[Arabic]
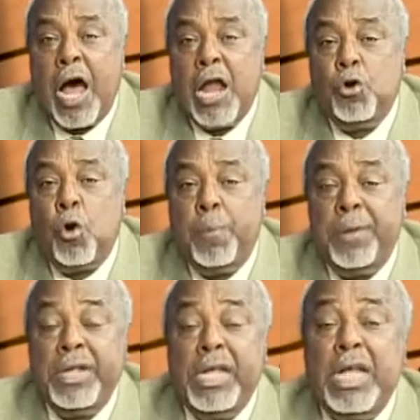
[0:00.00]
أنه
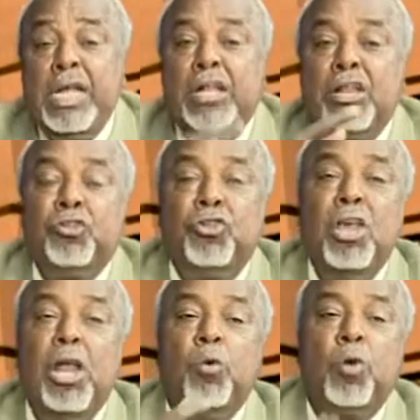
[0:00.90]
بعيد
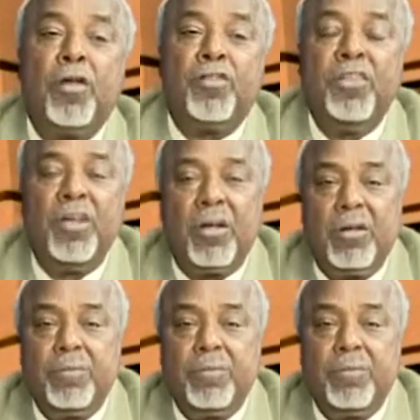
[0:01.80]
التشكيل الوراثية